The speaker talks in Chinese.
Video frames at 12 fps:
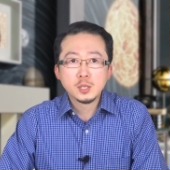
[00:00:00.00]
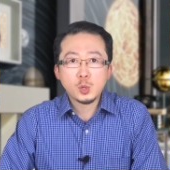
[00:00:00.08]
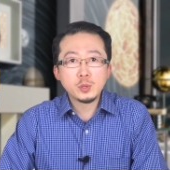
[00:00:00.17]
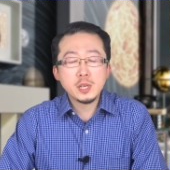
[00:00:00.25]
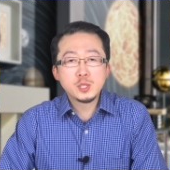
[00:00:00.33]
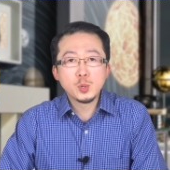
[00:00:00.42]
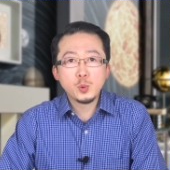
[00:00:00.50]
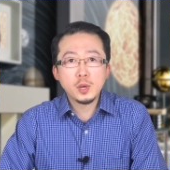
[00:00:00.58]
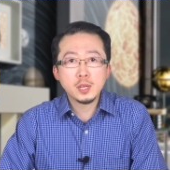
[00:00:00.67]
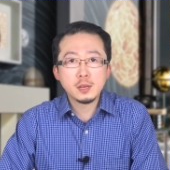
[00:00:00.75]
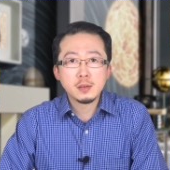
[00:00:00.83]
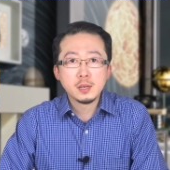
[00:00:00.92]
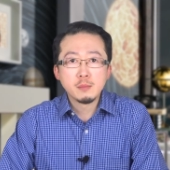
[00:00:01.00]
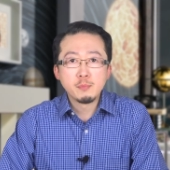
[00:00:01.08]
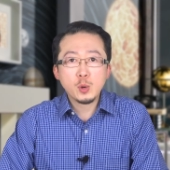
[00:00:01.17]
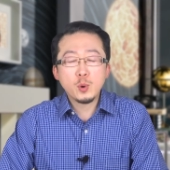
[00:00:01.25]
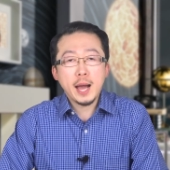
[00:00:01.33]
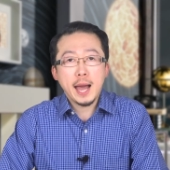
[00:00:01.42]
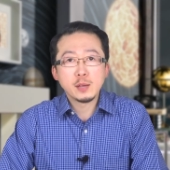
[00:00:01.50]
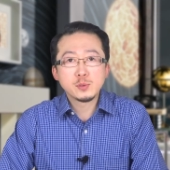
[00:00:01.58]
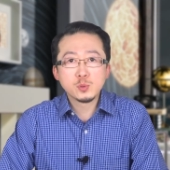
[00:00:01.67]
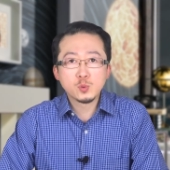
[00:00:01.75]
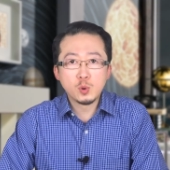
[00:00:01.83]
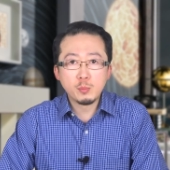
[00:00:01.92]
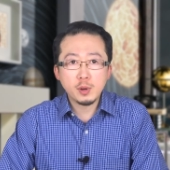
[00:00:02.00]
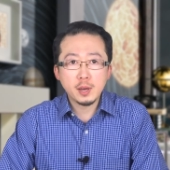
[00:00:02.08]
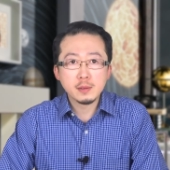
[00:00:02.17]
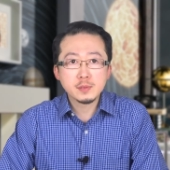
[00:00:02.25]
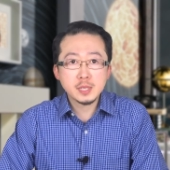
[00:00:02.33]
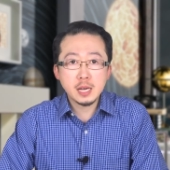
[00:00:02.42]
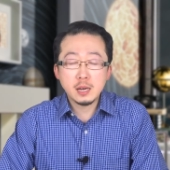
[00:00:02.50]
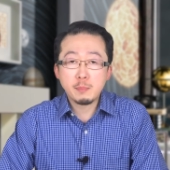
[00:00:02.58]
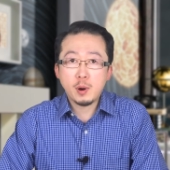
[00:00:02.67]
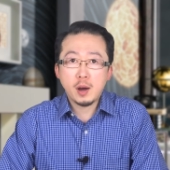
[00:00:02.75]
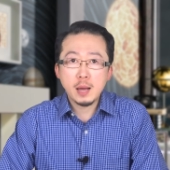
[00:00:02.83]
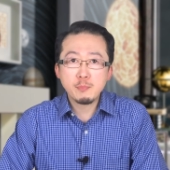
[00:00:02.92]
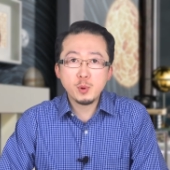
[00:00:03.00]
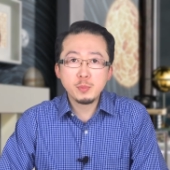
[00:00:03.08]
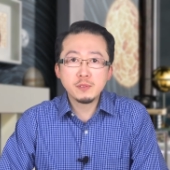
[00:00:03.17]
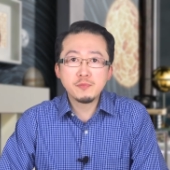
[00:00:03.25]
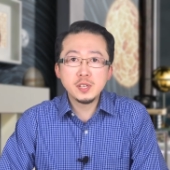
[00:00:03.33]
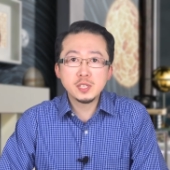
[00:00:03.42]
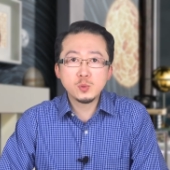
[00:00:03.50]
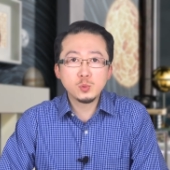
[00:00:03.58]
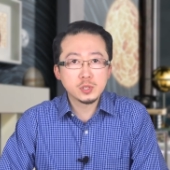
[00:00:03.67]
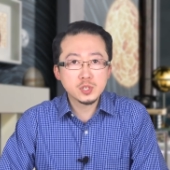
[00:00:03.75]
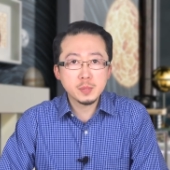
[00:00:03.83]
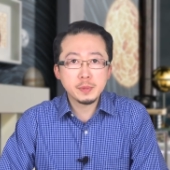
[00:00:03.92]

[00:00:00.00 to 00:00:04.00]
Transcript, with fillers: 同年九月呢，美国海军公布了三个包含不明飞行物的视